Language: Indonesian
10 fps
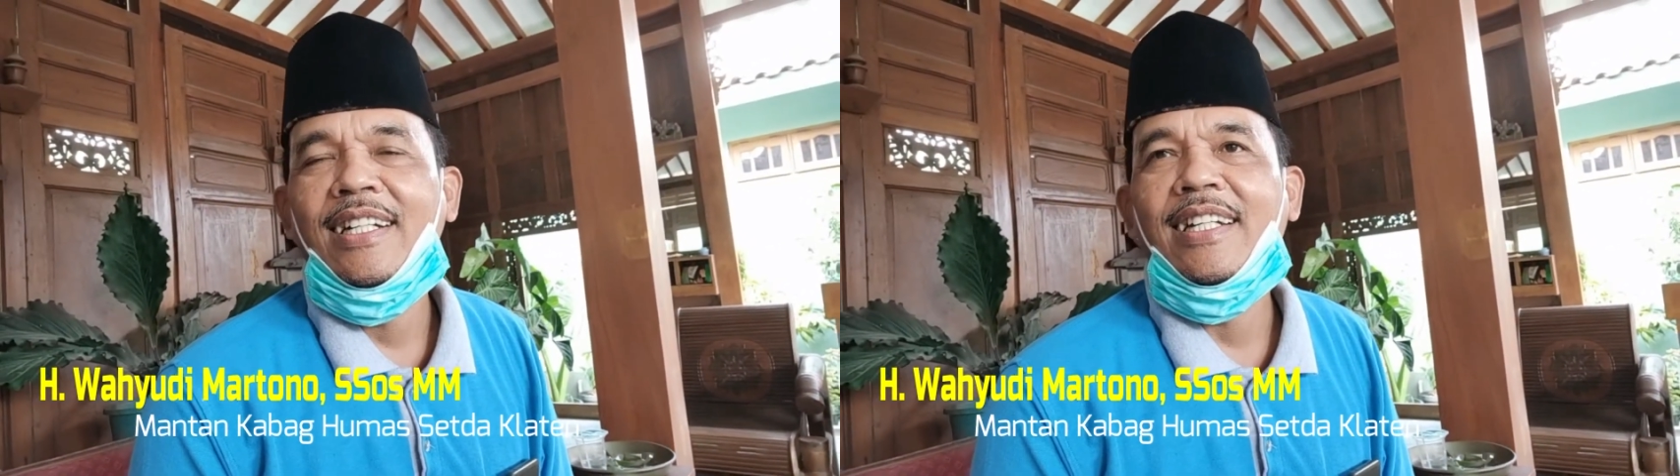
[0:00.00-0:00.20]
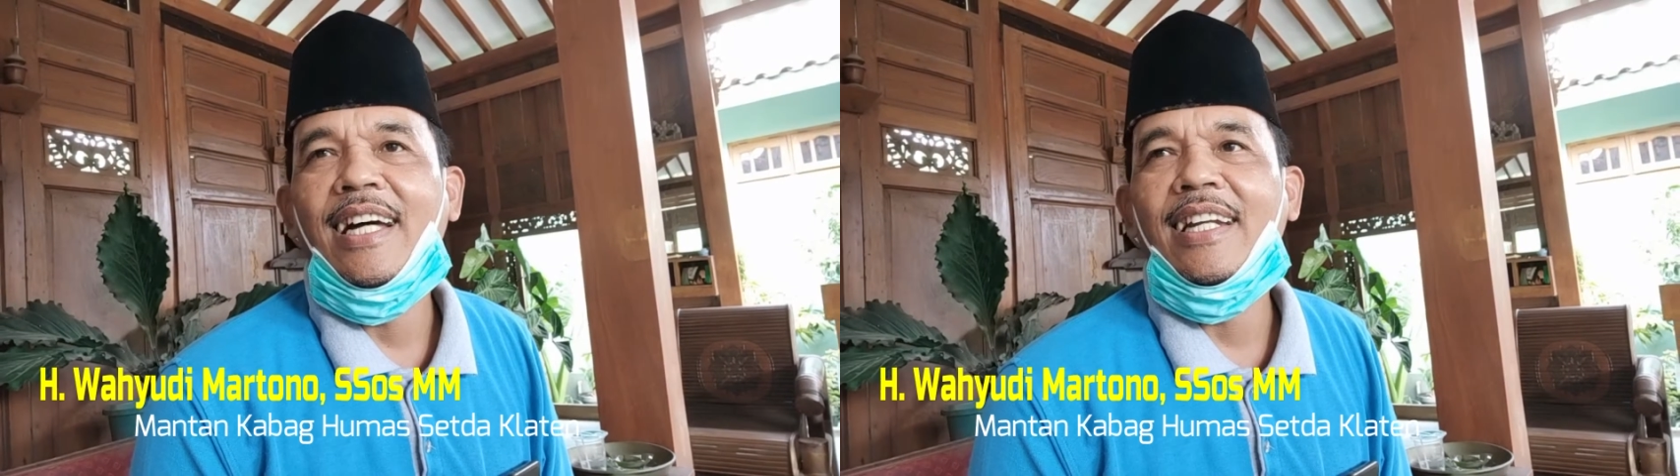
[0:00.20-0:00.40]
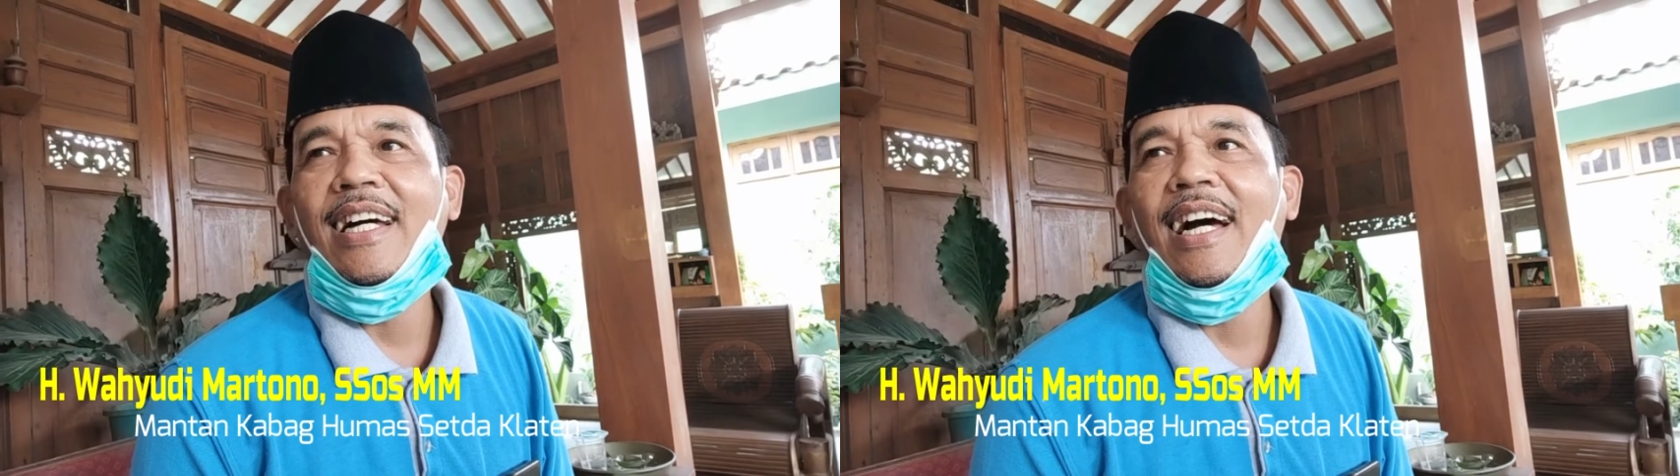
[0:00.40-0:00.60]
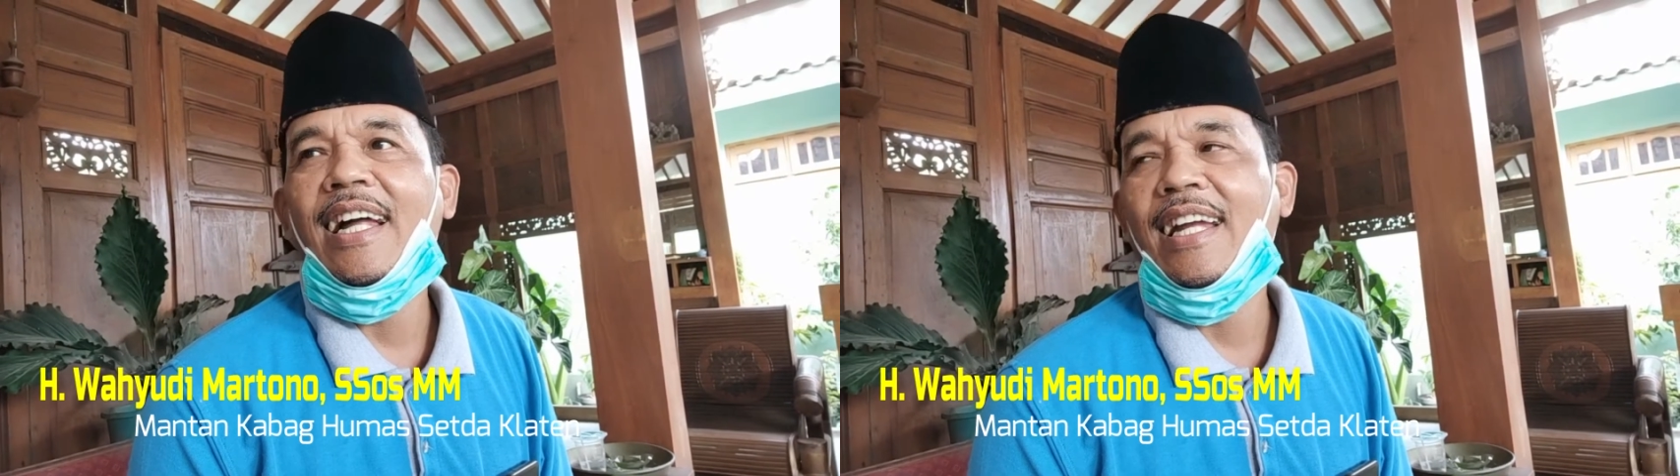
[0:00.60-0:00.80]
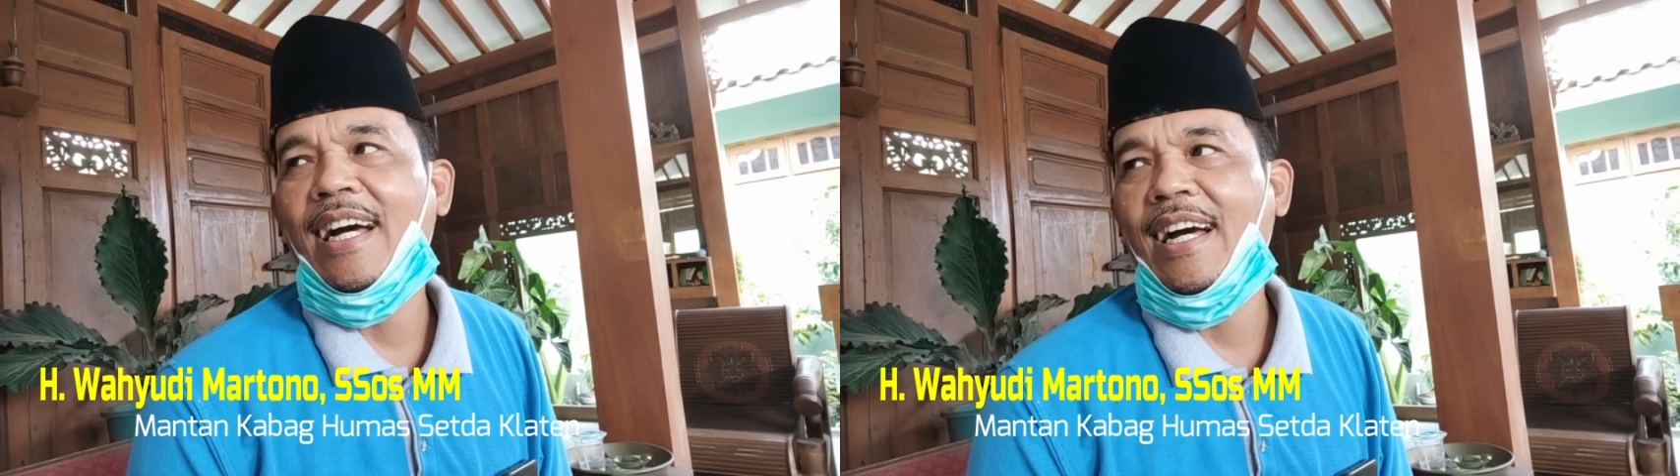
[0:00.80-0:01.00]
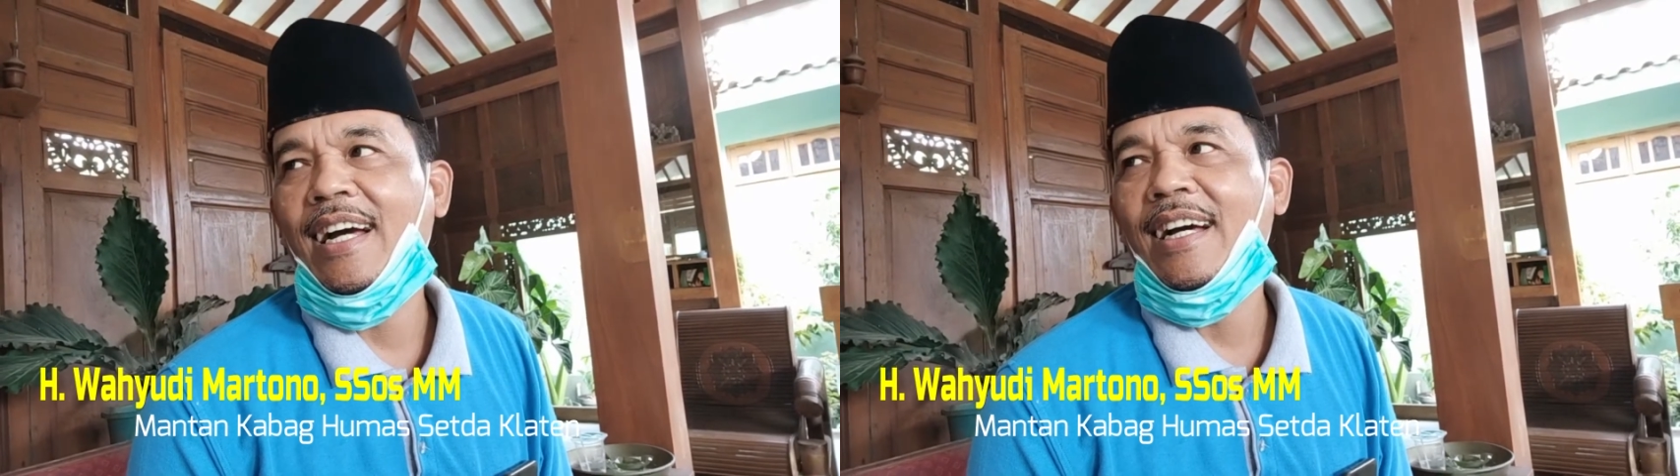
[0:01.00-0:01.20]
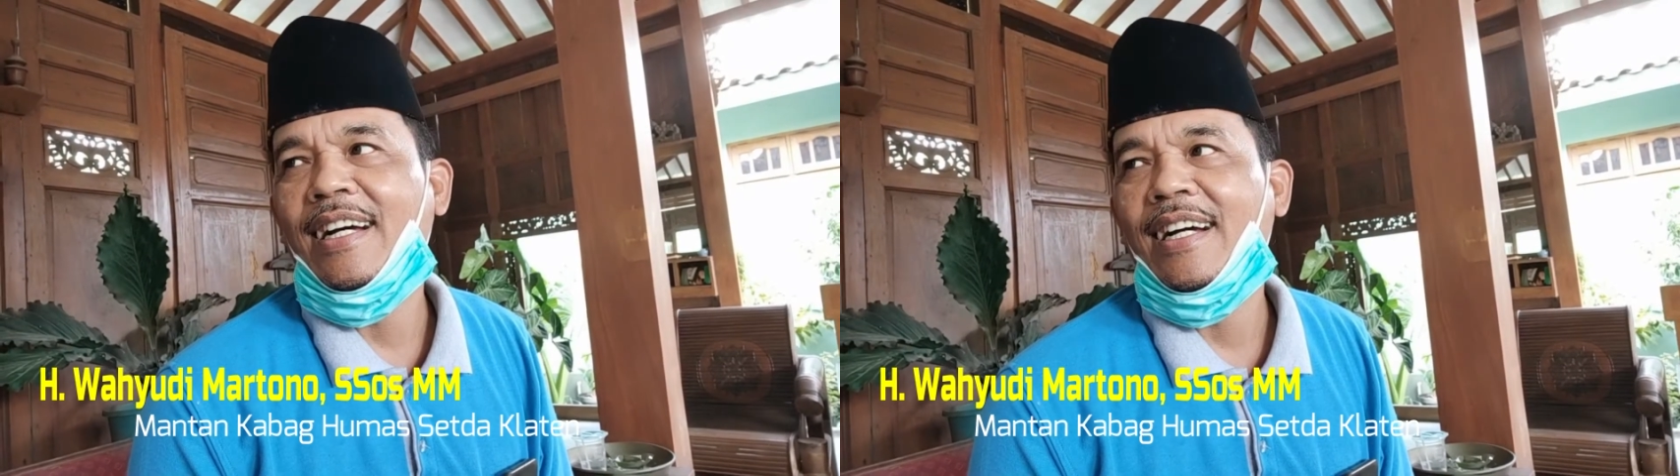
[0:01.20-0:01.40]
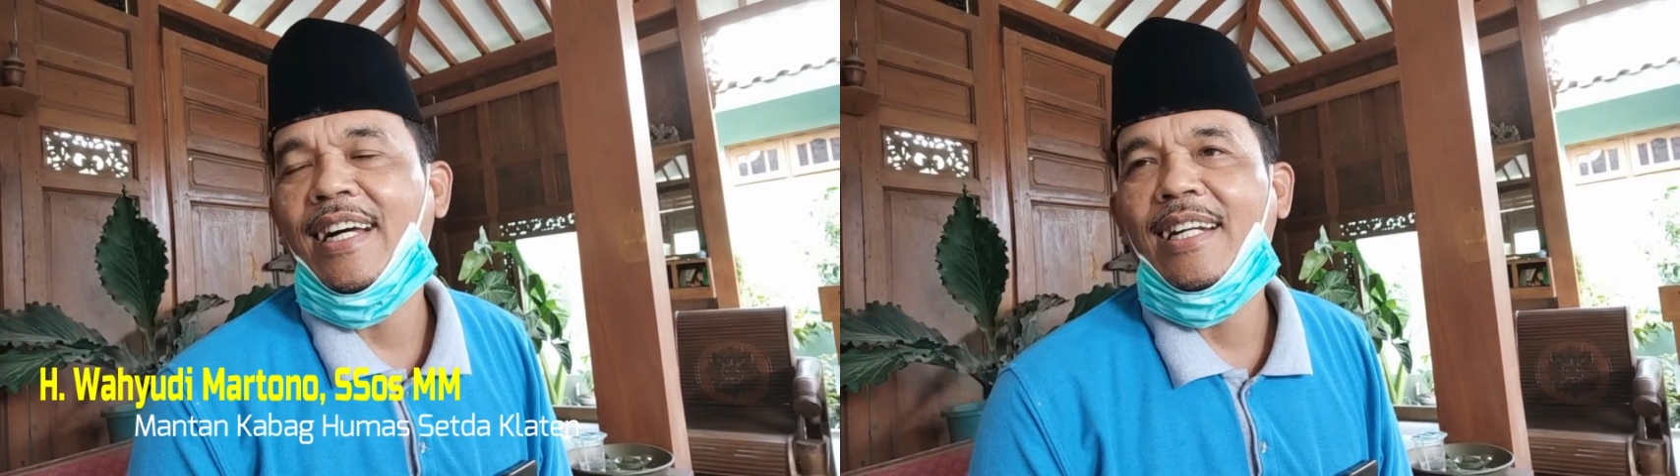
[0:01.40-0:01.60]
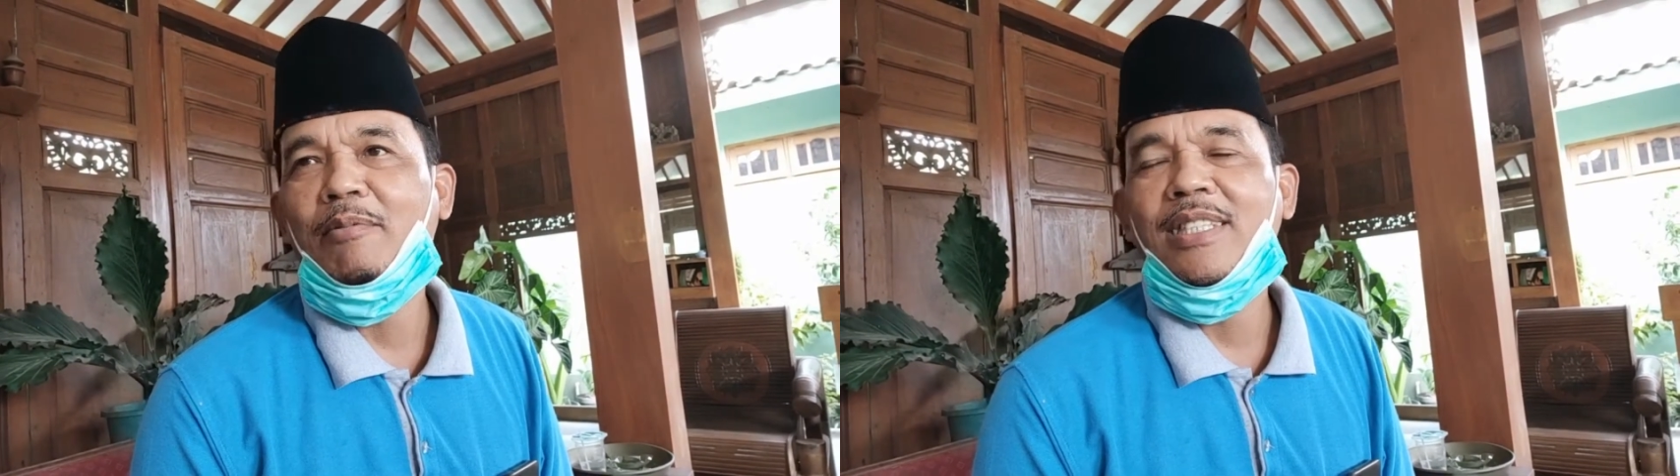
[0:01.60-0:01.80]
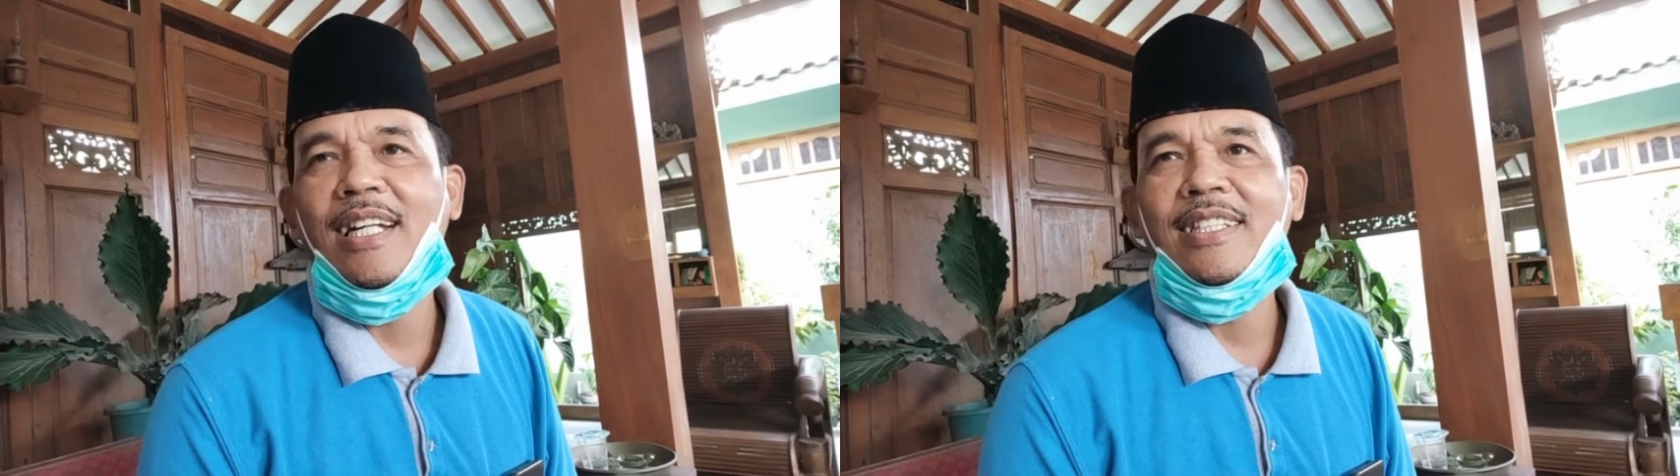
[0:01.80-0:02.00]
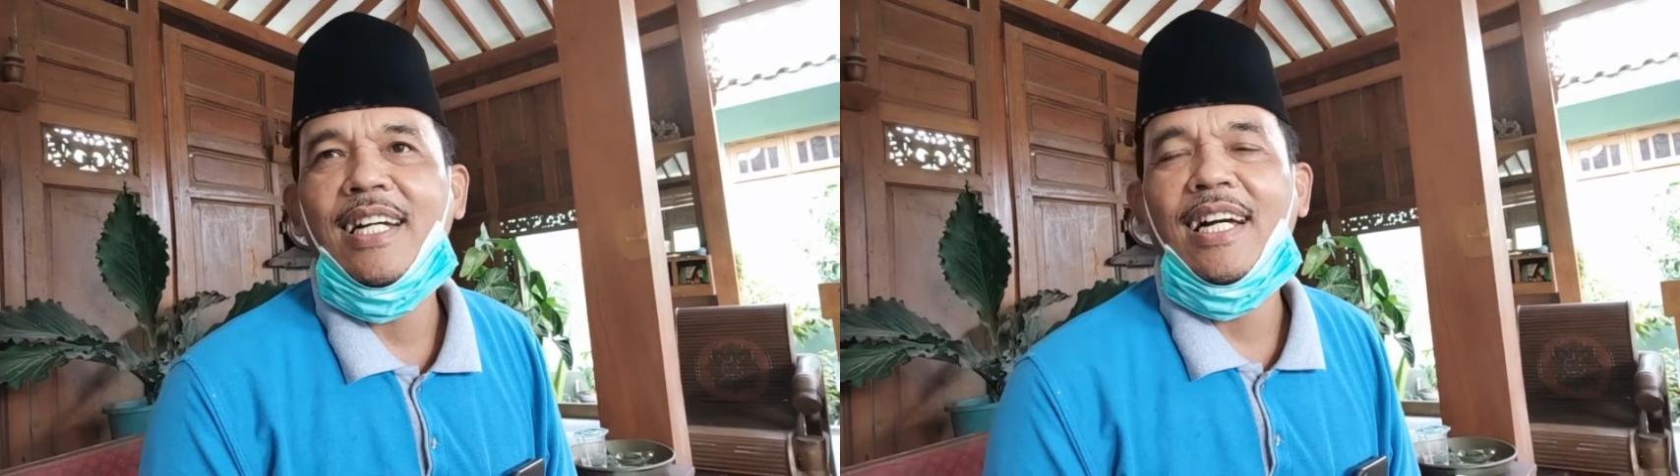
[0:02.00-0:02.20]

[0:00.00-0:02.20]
dan anak karena misalnya